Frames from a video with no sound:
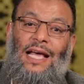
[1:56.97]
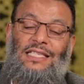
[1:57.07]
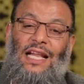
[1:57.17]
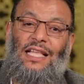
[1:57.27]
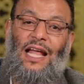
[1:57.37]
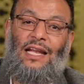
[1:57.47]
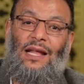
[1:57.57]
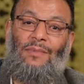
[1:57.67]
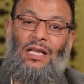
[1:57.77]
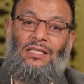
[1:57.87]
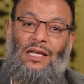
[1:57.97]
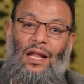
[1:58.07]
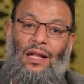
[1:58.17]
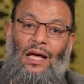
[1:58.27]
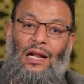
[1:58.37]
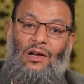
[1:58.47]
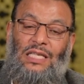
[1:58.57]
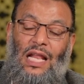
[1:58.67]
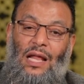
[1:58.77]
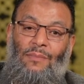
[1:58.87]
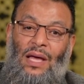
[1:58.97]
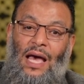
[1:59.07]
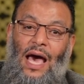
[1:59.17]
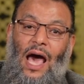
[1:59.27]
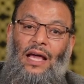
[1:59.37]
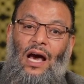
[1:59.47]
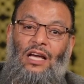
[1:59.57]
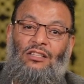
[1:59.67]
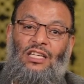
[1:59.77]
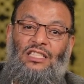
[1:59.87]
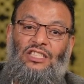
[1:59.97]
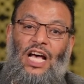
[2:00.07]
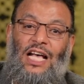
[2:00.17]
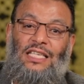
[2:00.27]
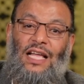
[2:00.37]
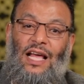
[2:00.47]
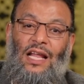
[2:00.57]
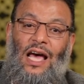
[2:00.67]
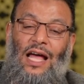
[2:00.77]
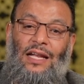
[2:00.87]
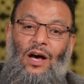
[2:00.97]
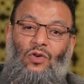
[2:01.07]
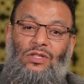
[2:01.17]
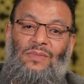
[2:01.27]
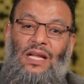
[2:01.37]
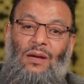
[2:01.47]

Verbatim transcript: نزلت على النبي نعم. صلى الله عليه وسلم أي أيضا جاز لنا نعم. أن نأخذ من